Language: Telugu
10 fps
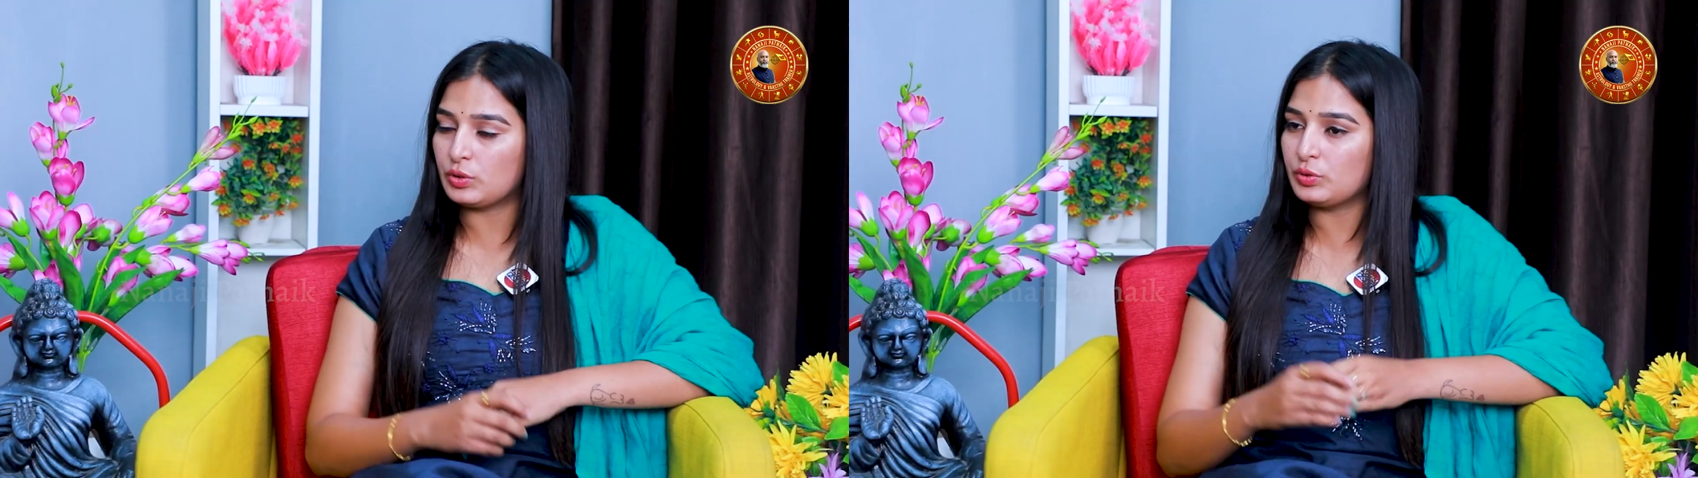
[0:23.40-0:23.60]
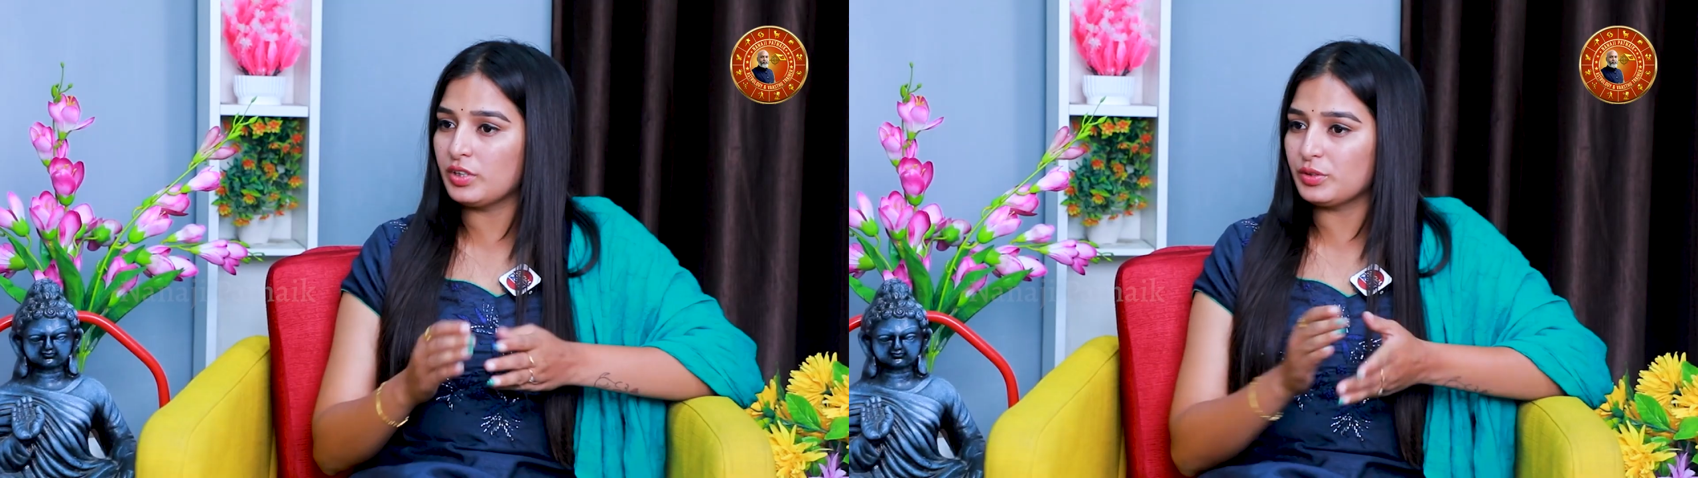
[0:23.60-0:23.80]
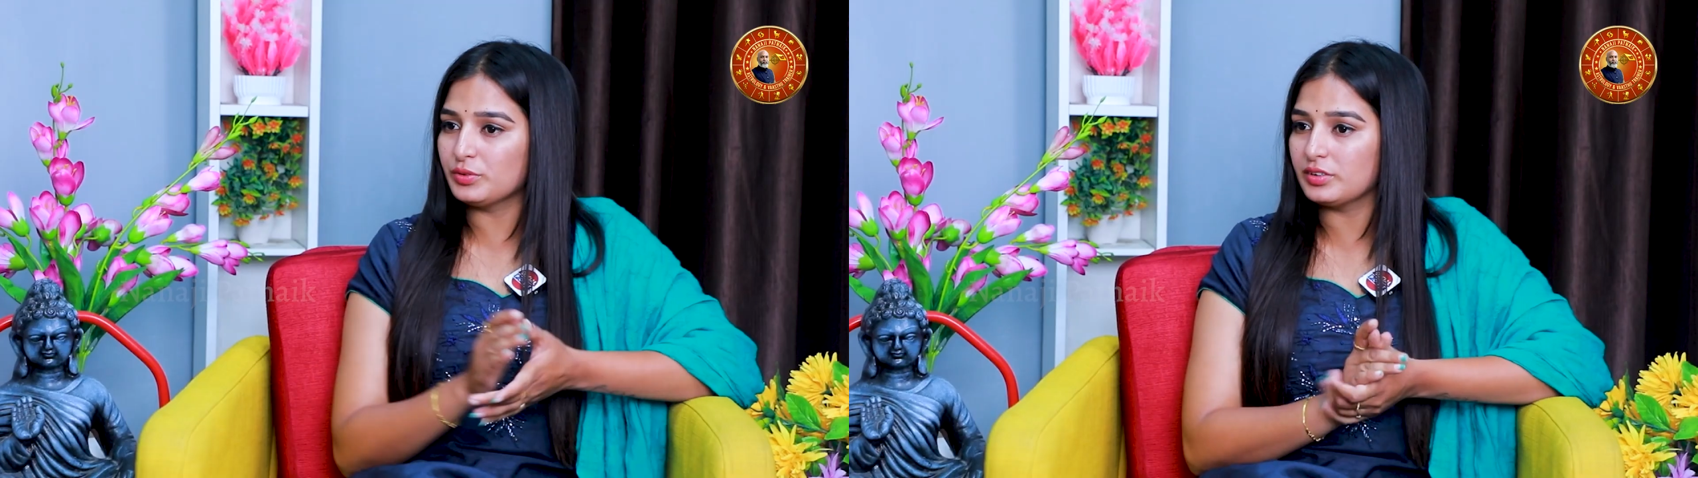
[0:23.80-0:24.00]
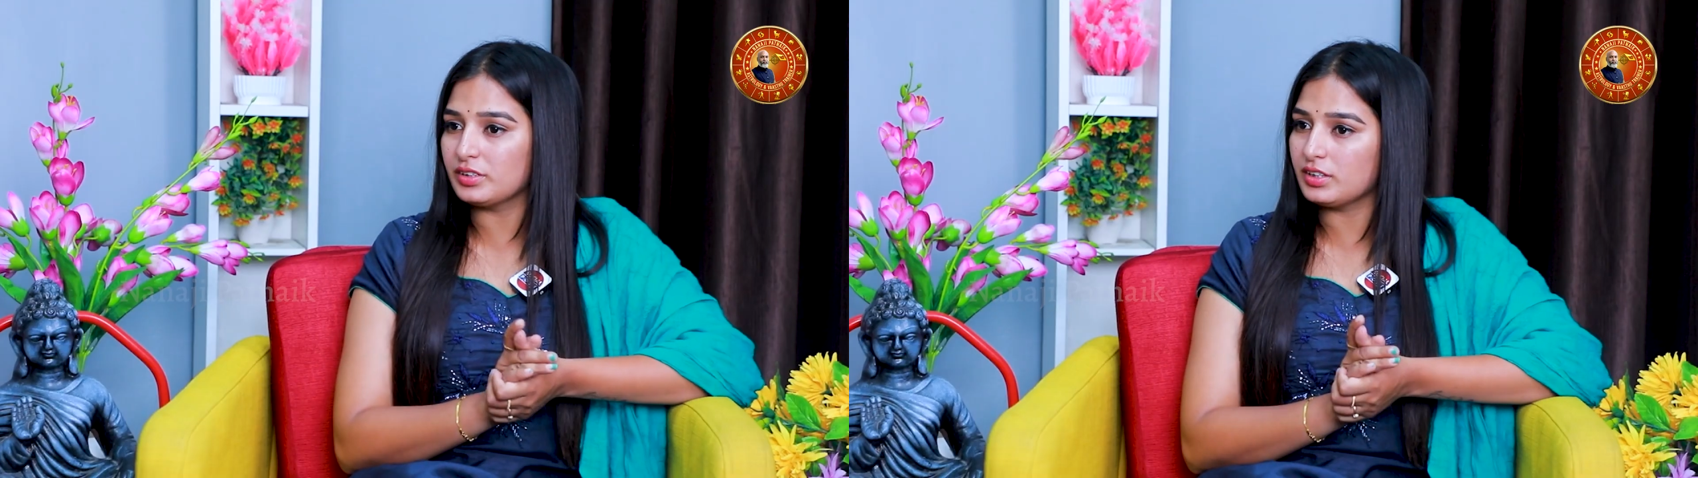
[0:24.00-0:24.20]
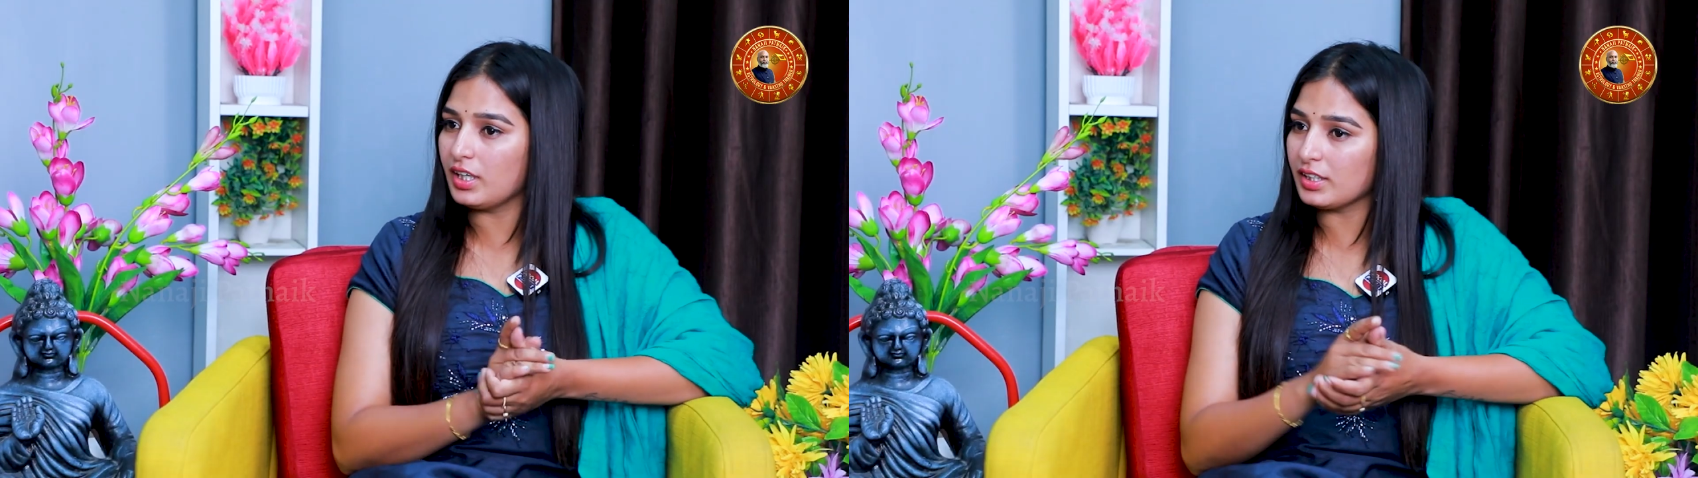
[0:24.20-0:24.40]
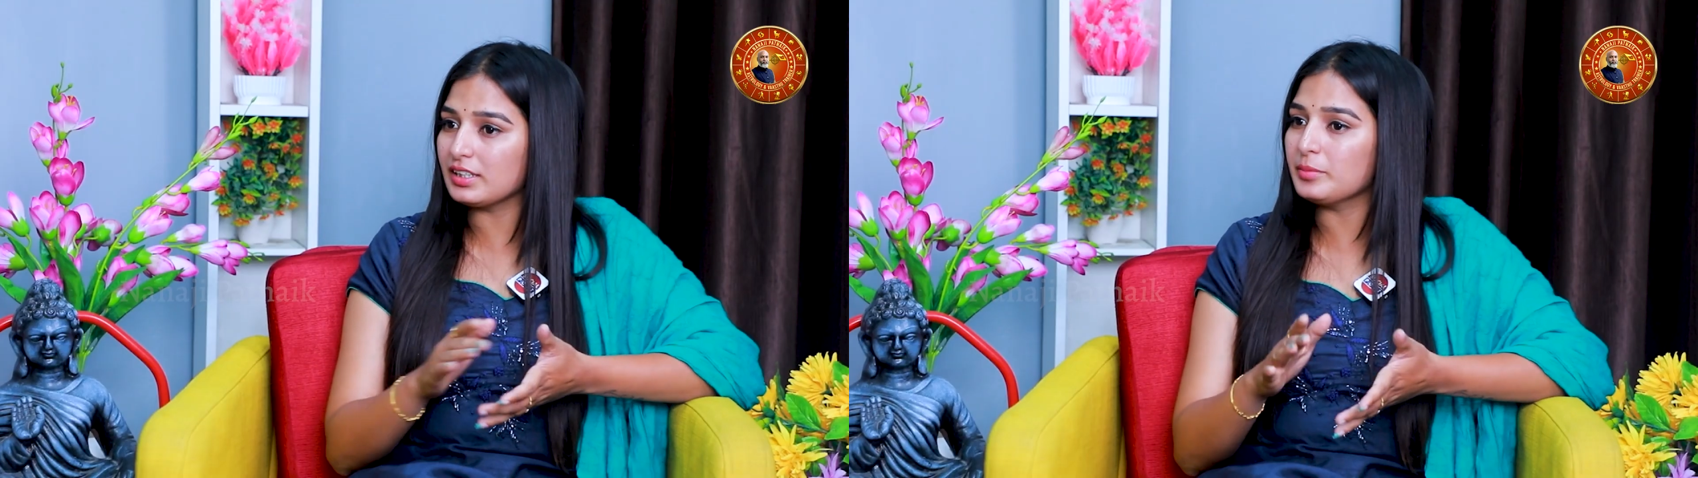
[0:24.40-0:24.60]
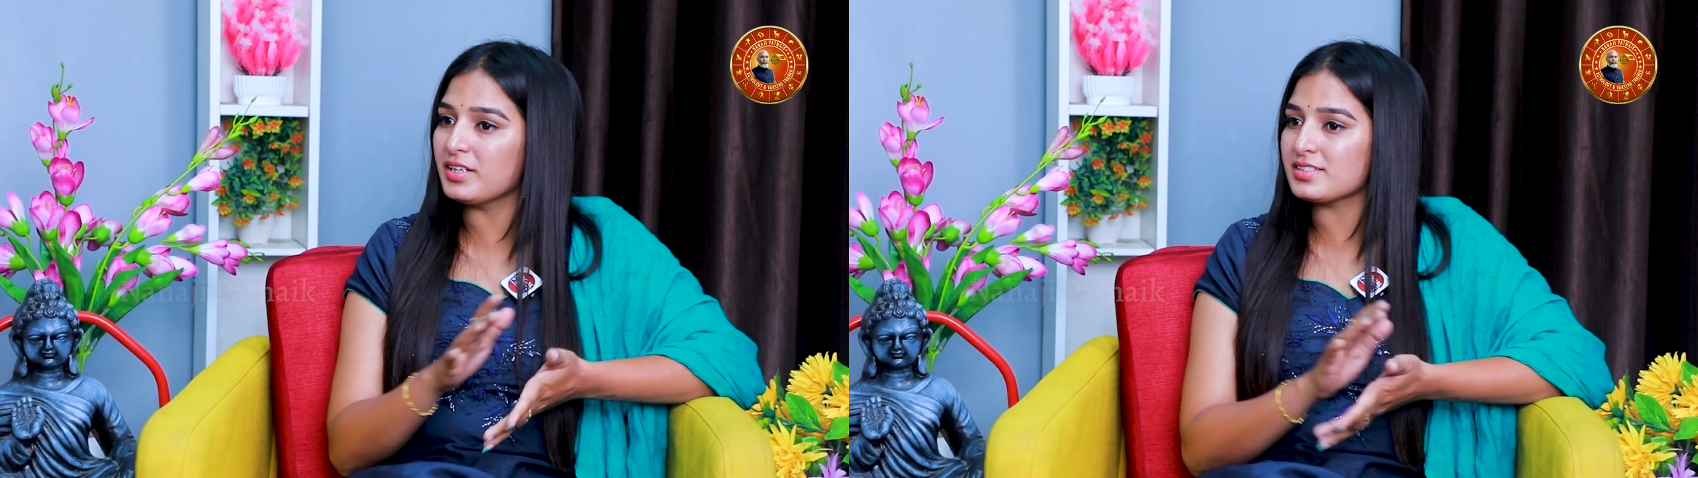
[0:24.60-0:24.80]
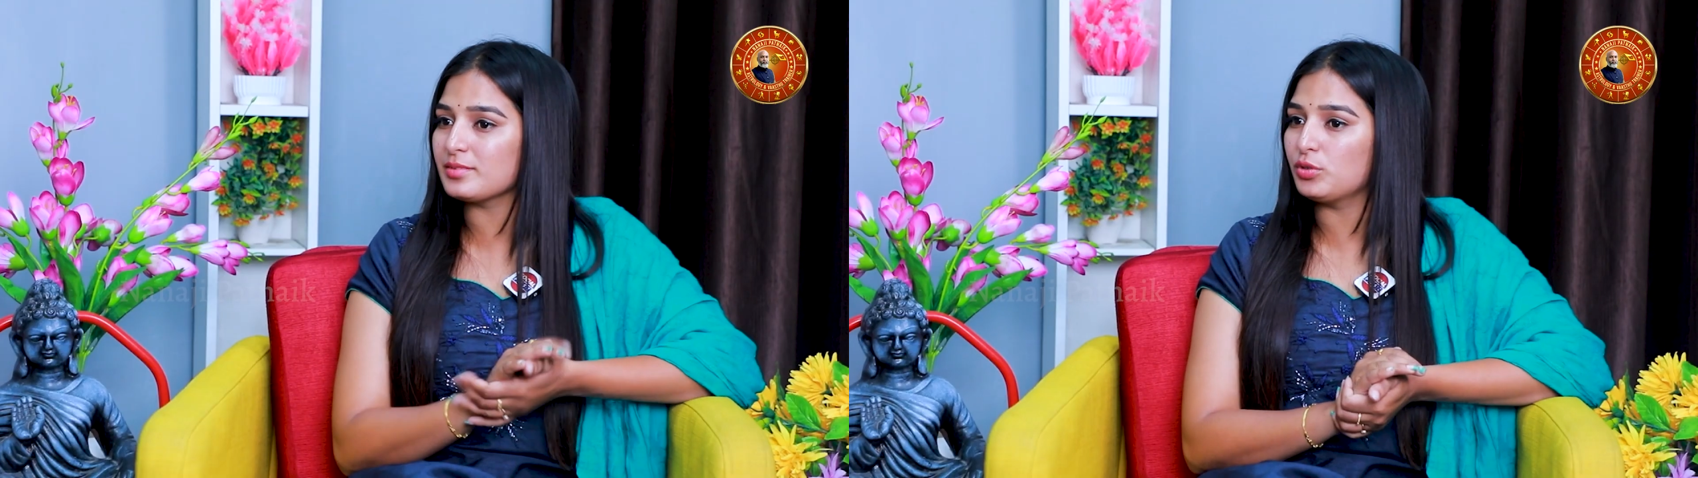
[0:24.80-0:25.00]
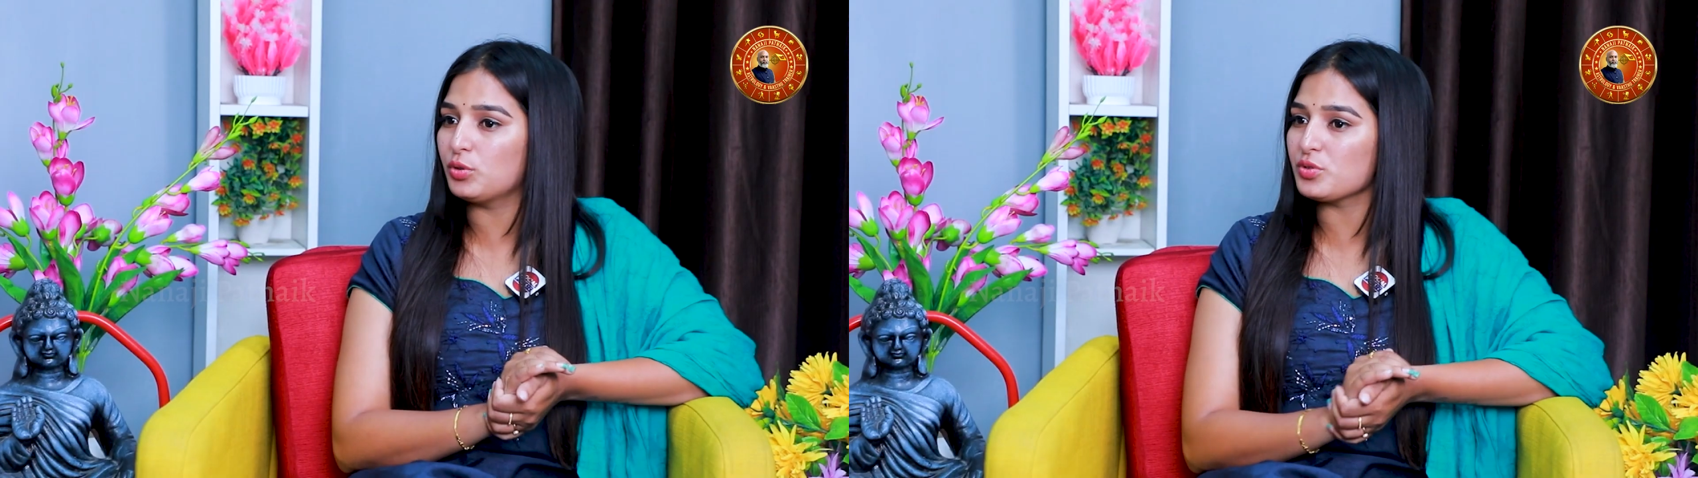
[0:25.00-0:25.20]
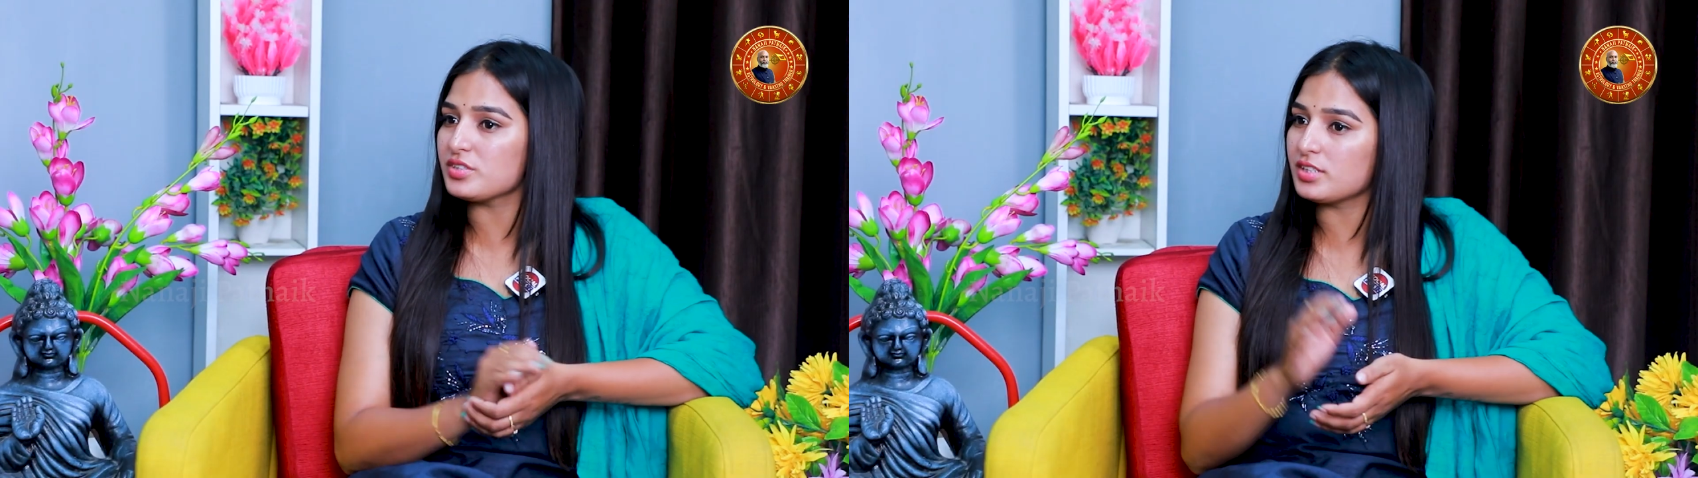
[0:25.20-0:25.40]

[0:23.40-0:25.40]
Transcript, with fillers: గురుగారు కార్తీక మాసంలో